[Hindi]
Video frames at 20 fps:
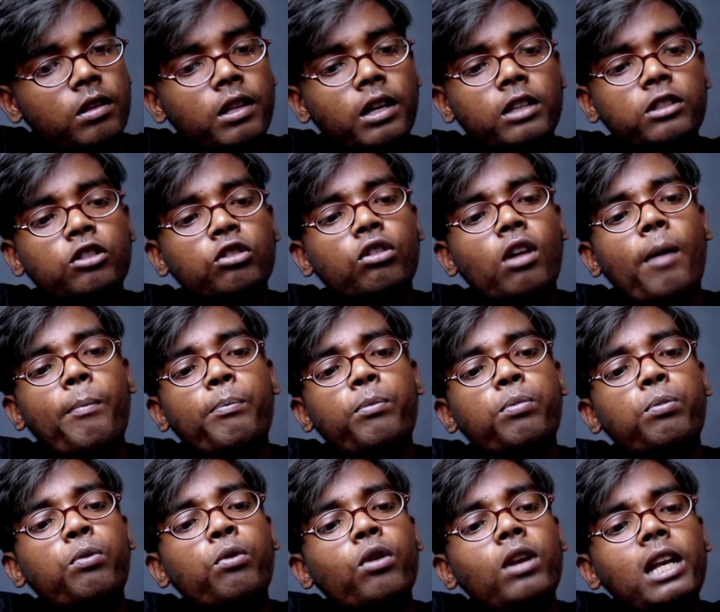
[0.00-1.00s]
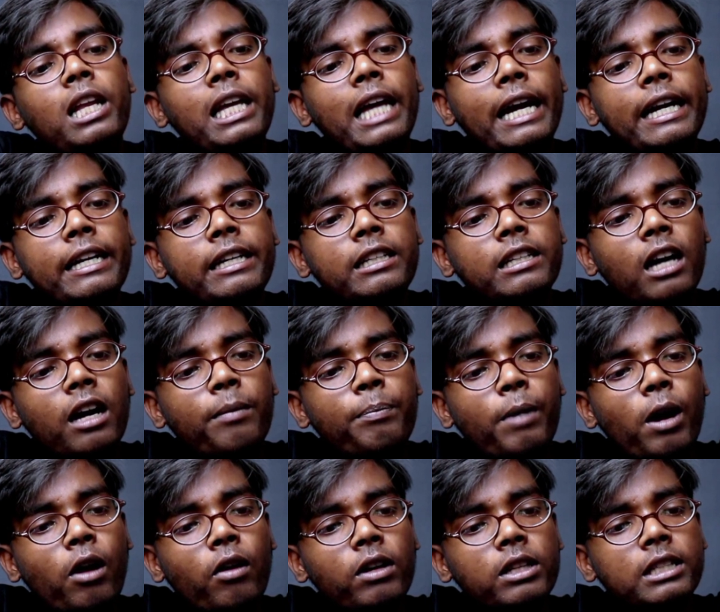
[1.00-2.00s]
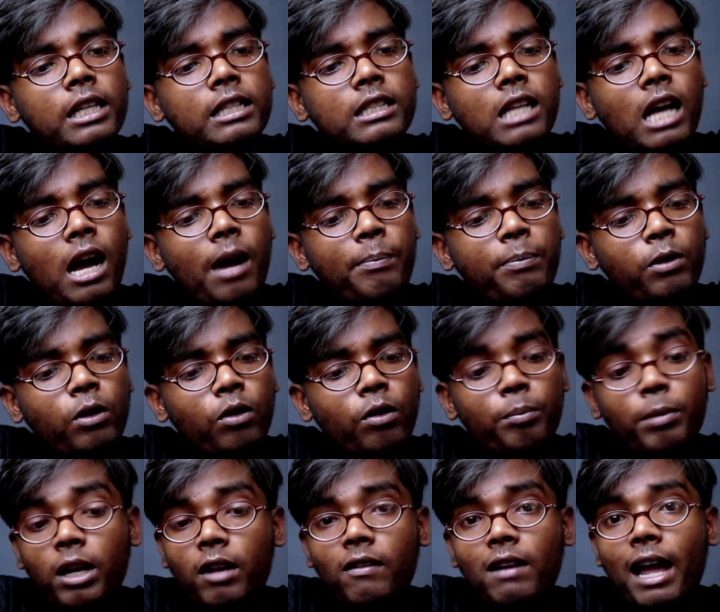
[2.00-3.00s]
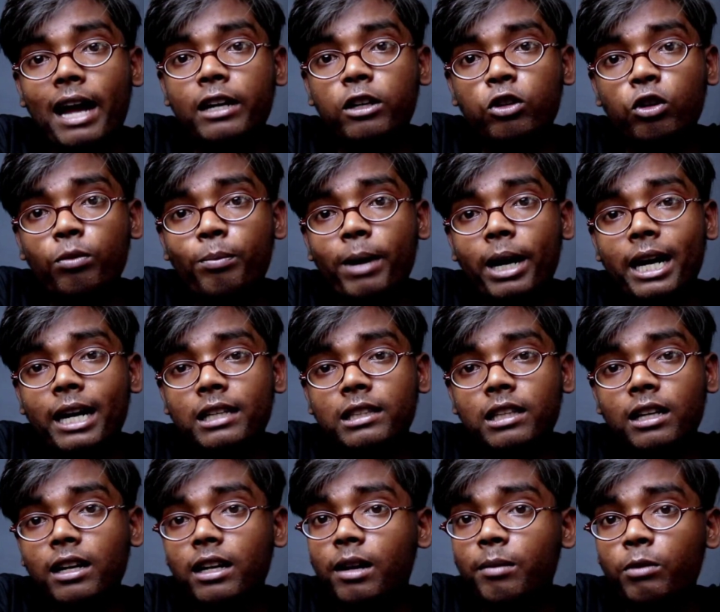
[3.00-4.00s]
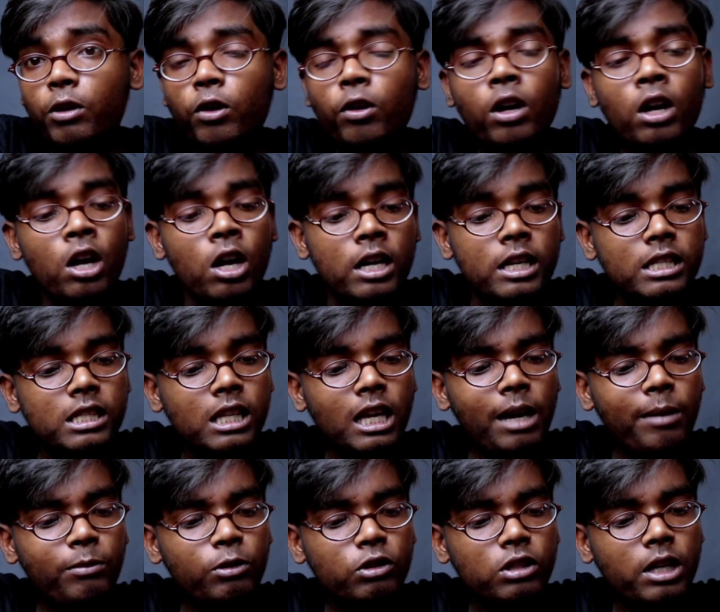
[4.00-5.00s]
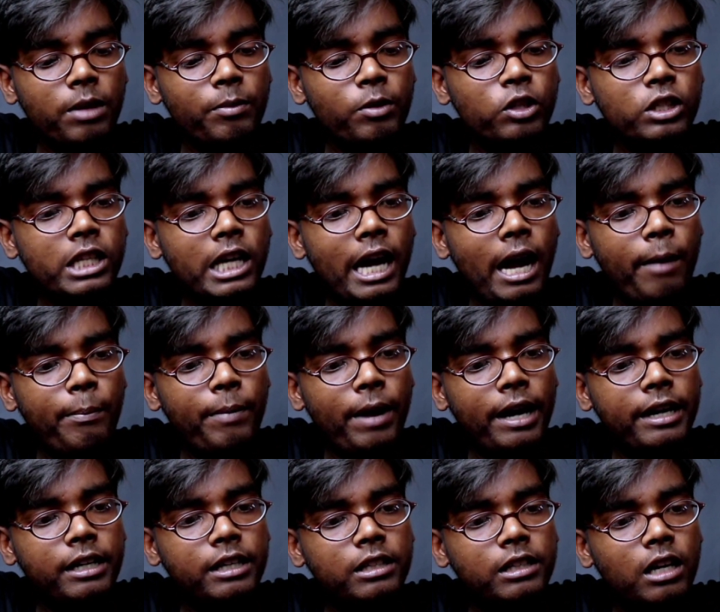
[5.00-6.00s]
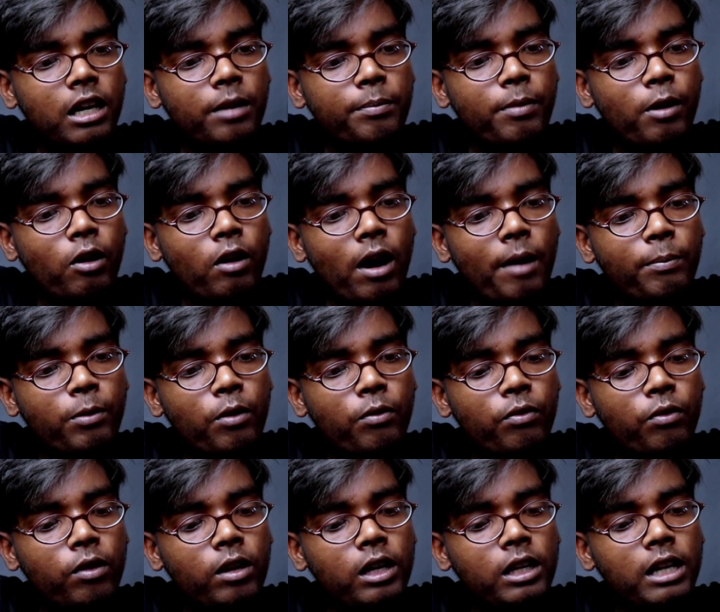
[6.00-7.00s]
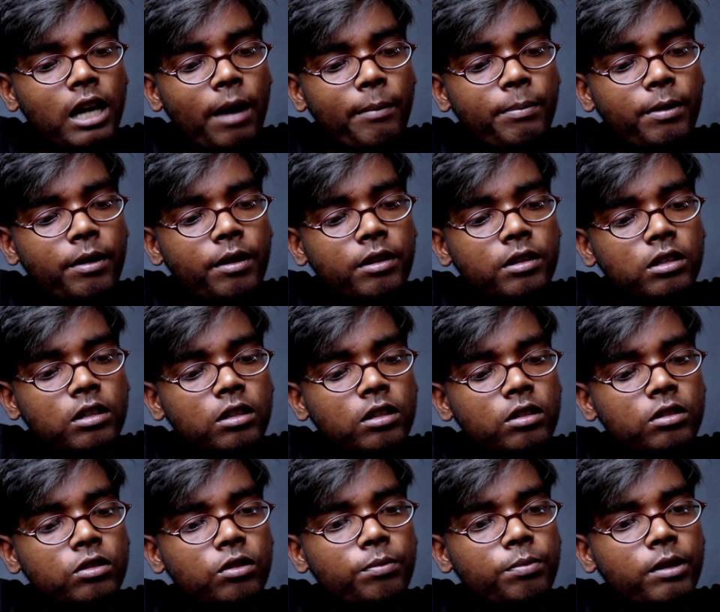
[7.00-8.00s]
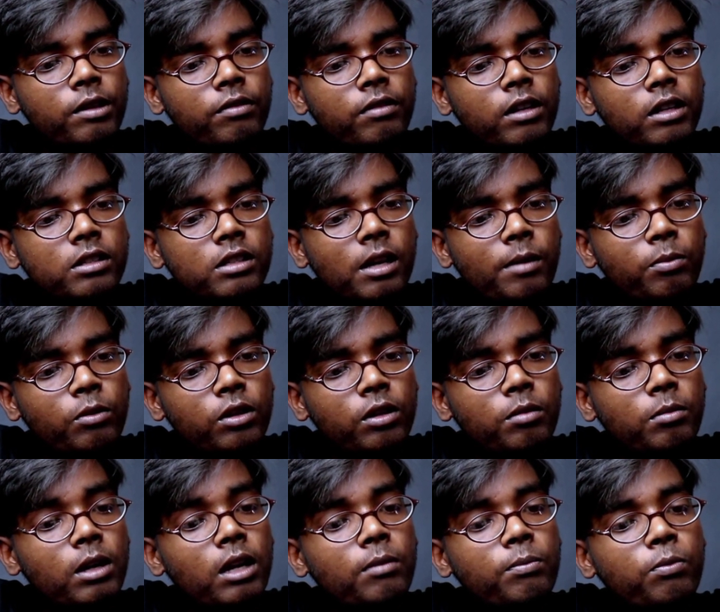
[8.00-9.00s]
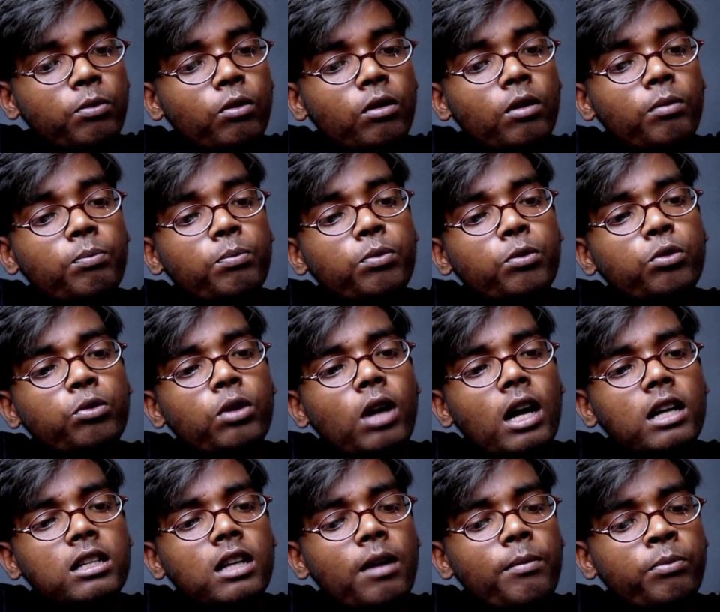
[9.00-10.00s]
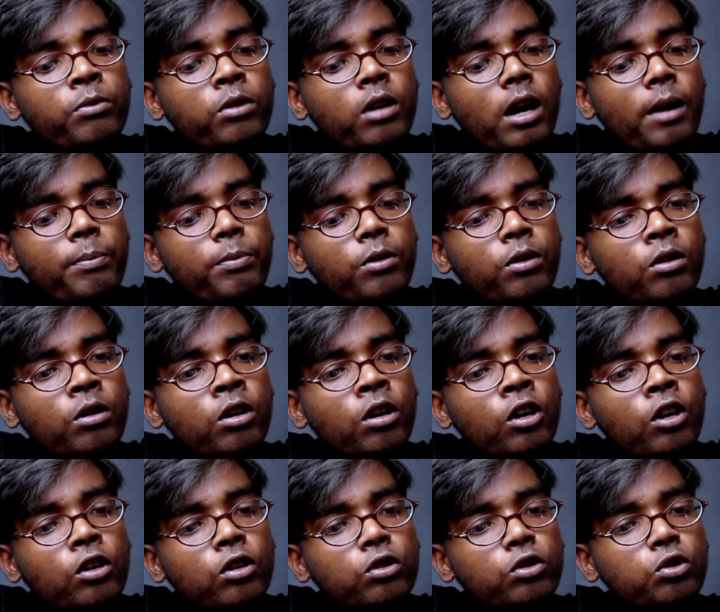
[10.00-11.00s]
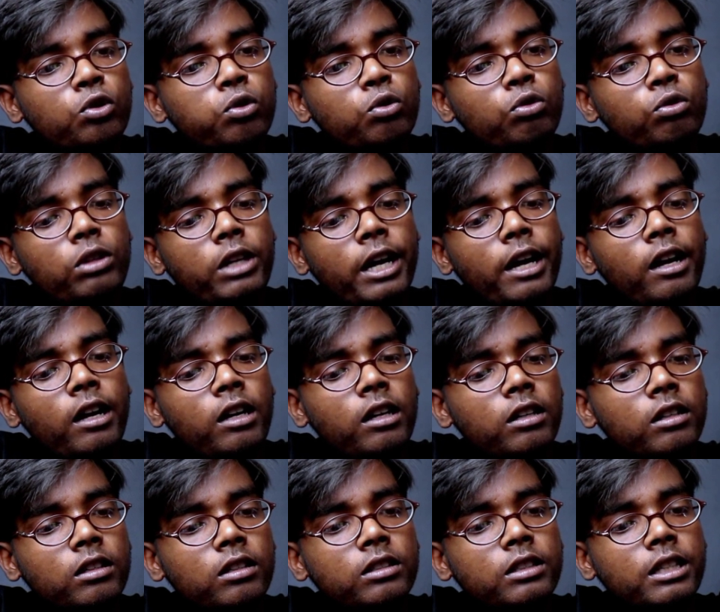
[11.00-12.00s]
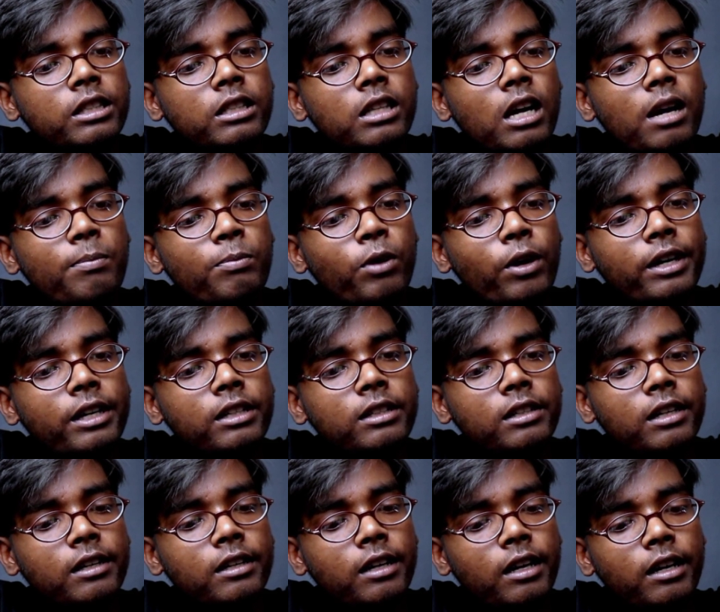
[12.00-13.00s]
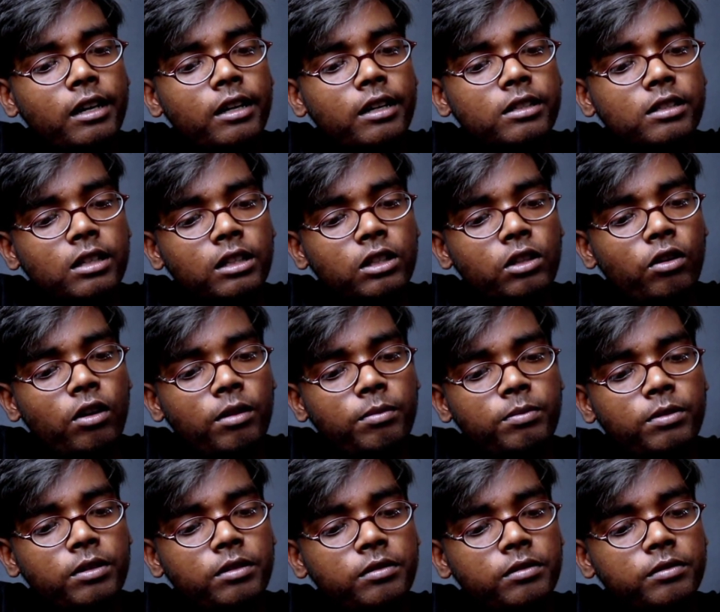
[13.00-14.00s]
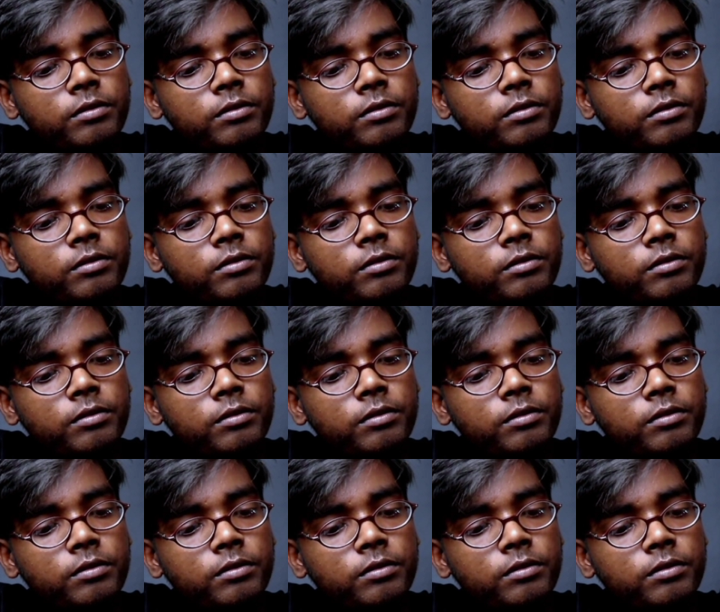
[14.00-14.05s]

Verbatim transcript: देख सकते हो आप फुल्ली एडिट कर पाओगे जैसा आप लोग मतलब लाइट में करते हैं हम लोग सेम टू सेम वैसे आप एडिट कर पाओगे आपको फुल्ली यहाँ पे जो प्रेफरेंस आपको मतलब फुल पूरा का पूरा आपको छूट है कि जैसे आपको एडिट करना है कर सकते हो आप